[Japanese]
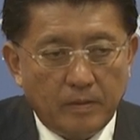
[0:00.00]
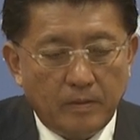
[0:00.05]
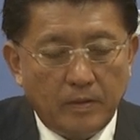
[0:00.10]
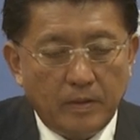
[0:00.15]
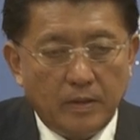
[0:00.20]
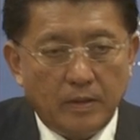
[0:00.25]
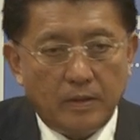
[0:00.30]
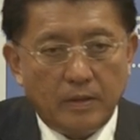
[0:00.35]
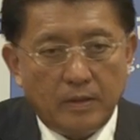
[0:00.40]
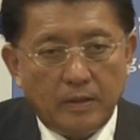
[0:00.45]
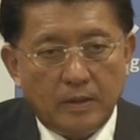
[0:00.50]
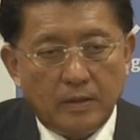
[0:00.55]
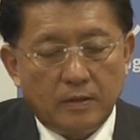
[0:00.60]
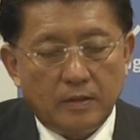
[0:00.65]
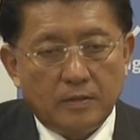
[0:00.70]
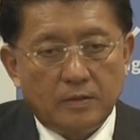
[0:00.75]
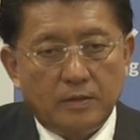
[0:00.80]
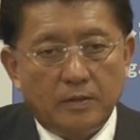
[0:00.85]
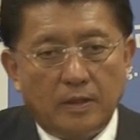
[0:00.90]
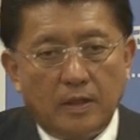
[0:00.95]
これからなん
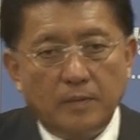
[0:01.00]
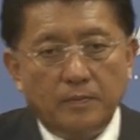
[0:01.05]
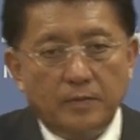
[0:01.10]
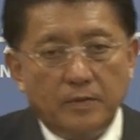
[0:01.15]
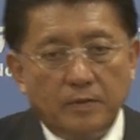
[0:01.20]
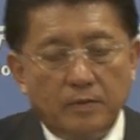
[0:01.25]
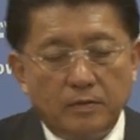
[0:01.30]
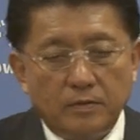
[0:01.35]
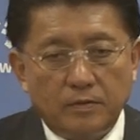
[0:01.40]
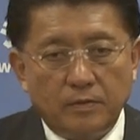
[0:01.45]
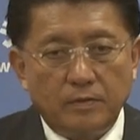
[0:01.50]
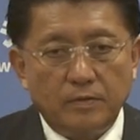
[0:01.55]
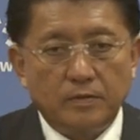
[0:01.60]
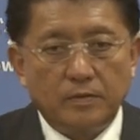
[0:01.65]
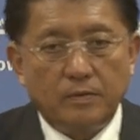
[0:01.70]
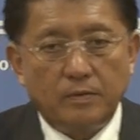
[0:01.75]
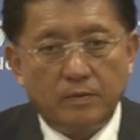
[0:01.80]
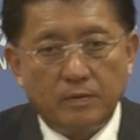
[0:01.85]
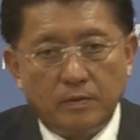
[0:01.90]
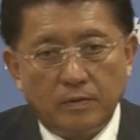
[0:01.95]
ですけど、アプリの
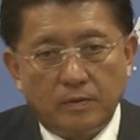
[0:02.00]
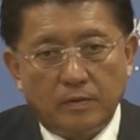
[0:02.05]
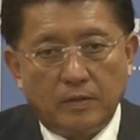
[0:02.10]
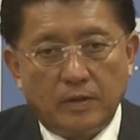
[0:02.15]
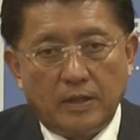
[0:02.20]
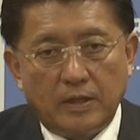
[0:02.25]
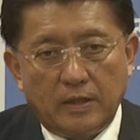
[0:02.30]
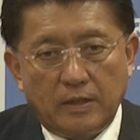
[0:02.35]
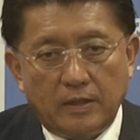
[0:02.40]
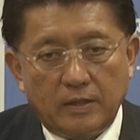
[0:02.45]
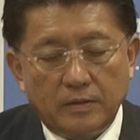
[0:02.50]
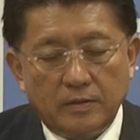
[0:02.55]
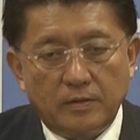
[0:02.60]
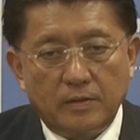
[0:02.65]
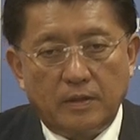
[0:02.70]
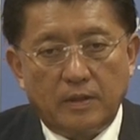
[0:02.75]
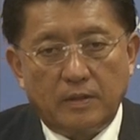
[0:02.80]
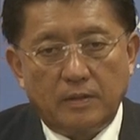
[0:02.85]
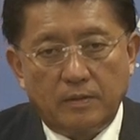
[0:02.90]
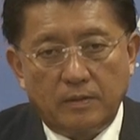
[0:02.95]
ソースコードとか、
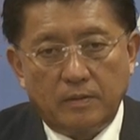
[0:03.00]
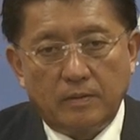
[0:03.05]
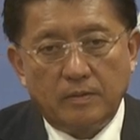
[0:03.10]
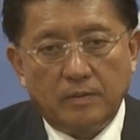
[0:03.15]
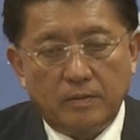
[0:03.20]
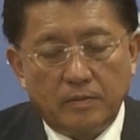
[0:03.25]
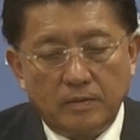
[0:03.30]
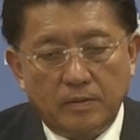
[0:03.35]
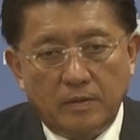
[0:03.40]
あの